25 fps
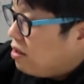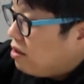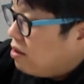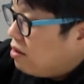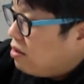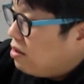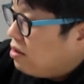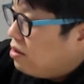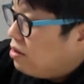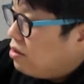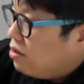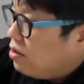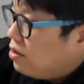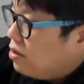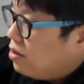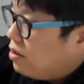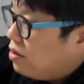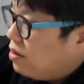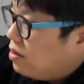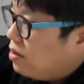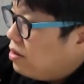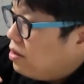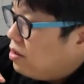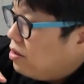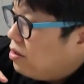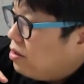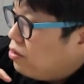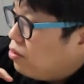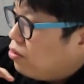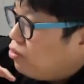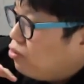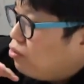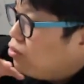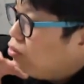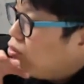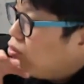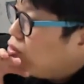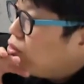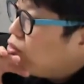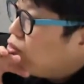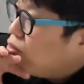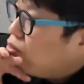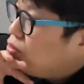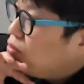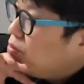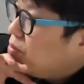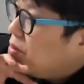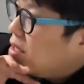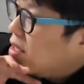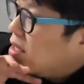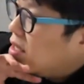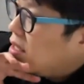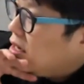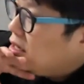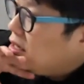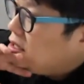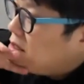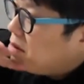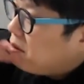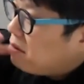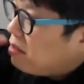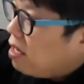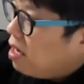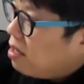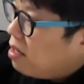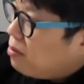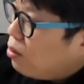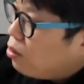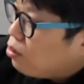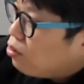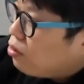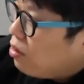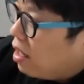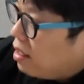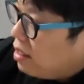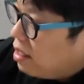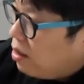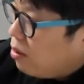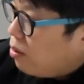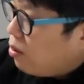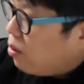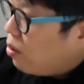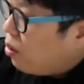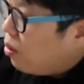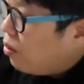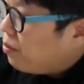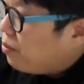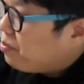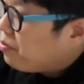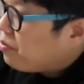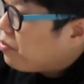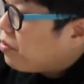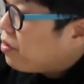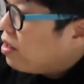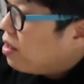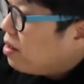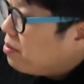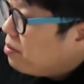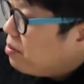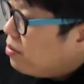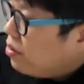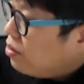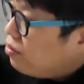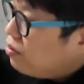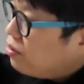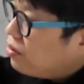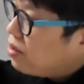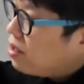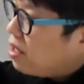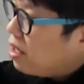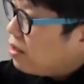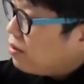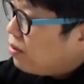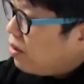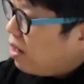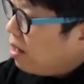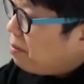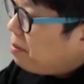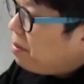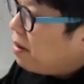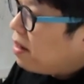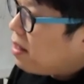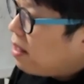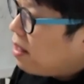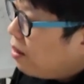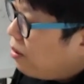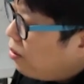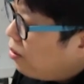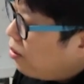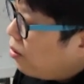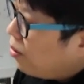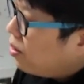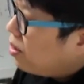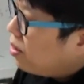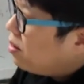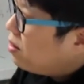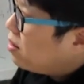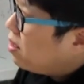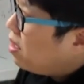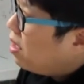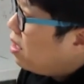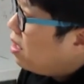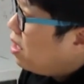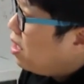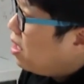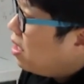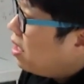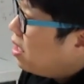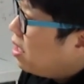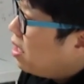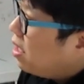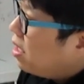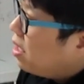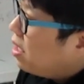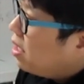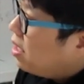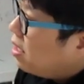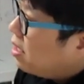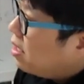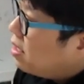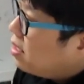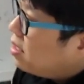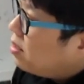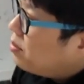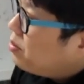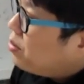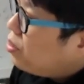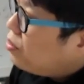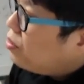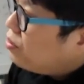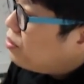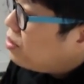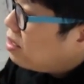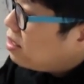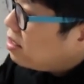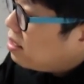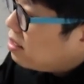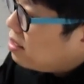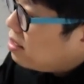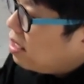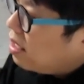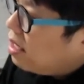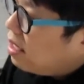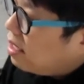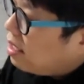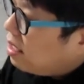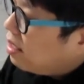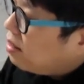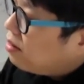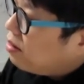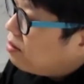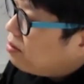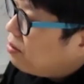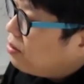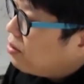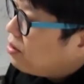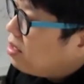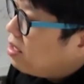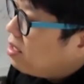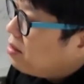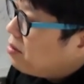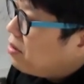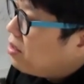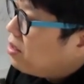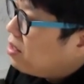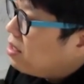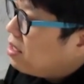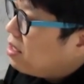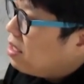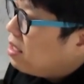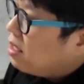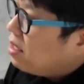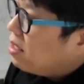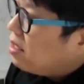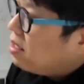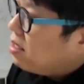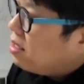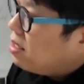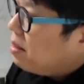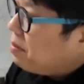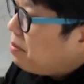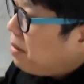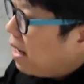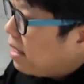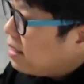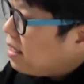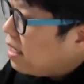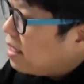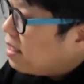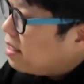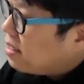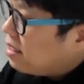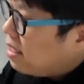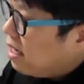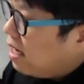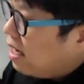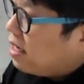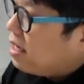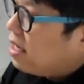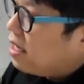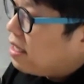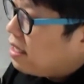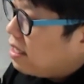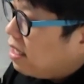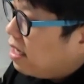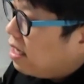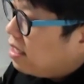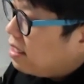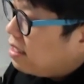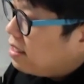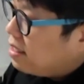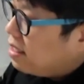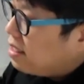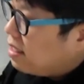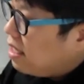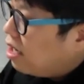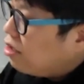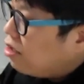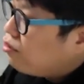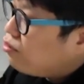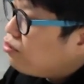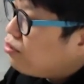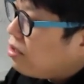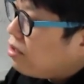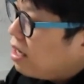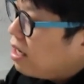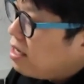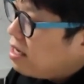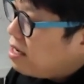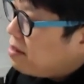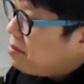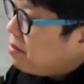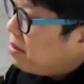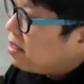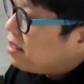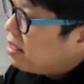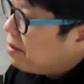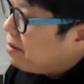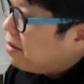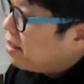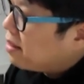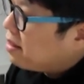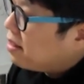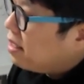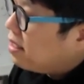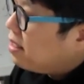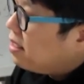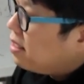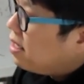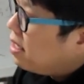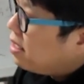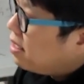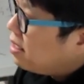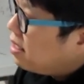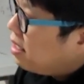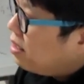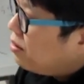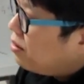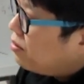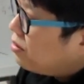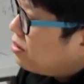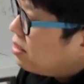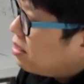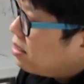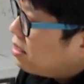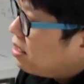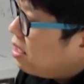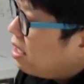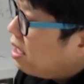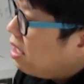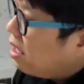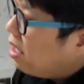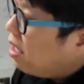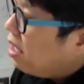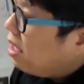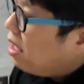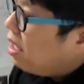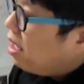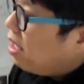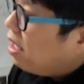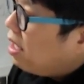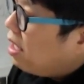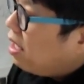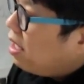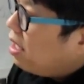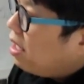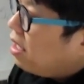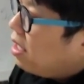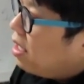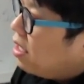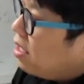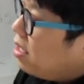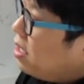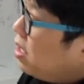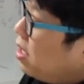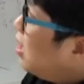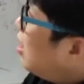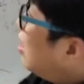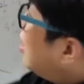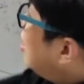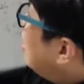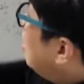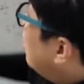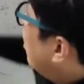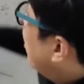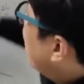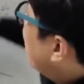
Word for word: 그 중국 국민당이 쉽게 한복도 안 했고 미국은 계속 압박해오고 이러다가 이제 미국이 이제 생각한 건 뭐냐면 이제 바다는 장악했다. 이제 상륙할 일만 남았다. 이 얘기를 하고 있는데 이